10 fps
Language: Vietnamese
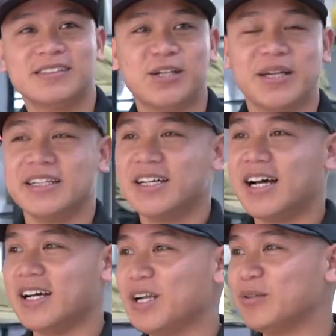Rồi,
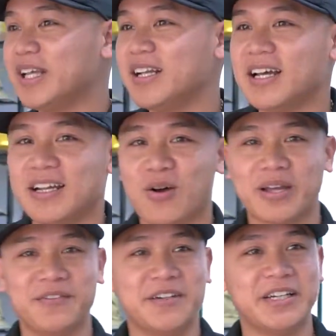à, đầu tiên là
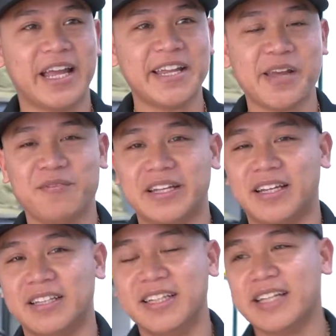nói với anh em về
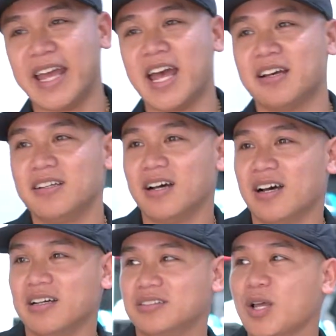cái thiết kế ạ
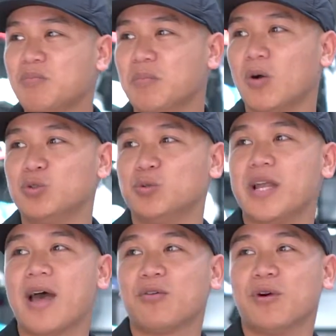à, Tông màu chủ
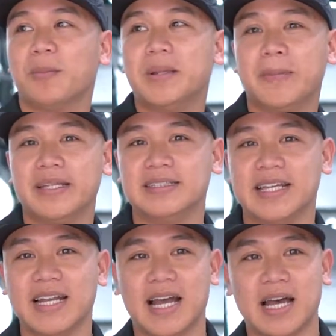đạo của bên mình
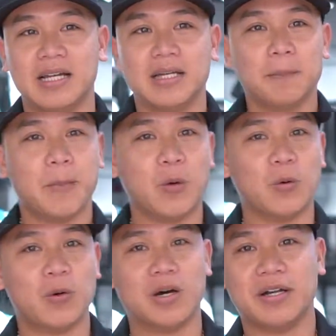sẽ là
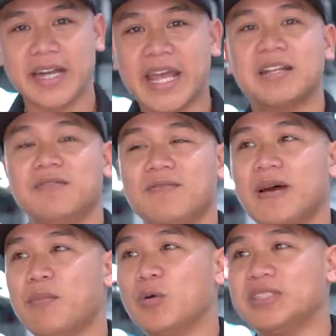màu đen
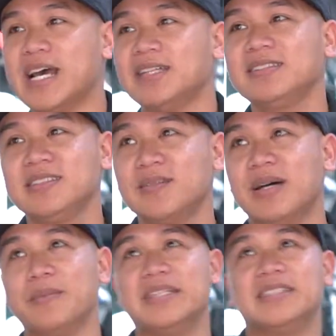và màu trắng Nhưng
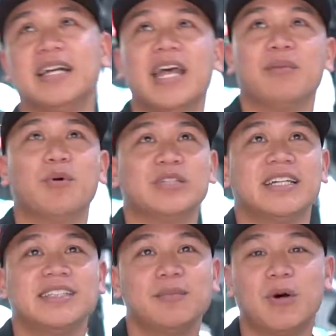mà mình sẽ đẩy màu
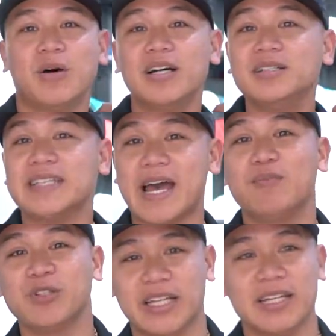trắng sang màu hơi
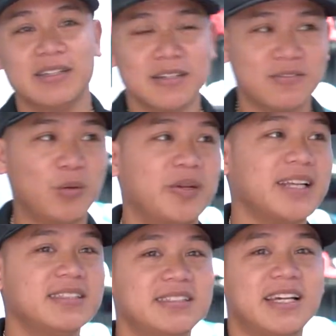xám một tí Phong
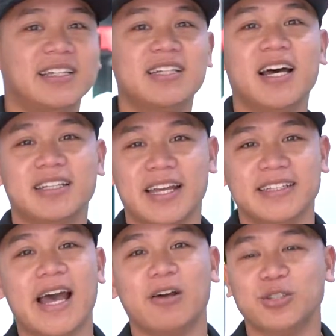cách sẽ rất là thể
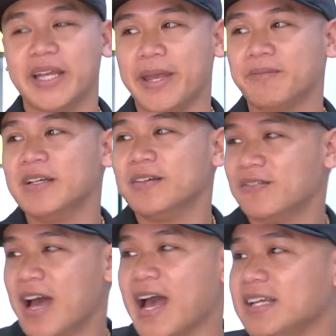thao cho anh em
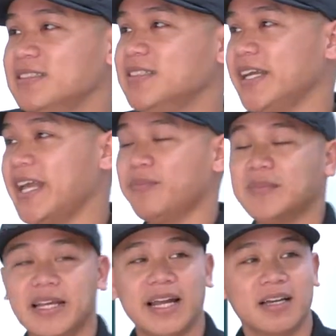Và như anh
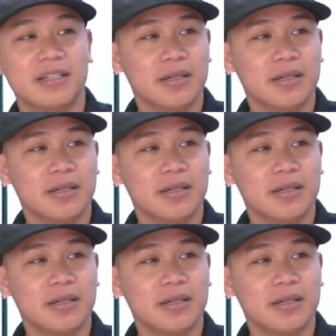em thấy đó,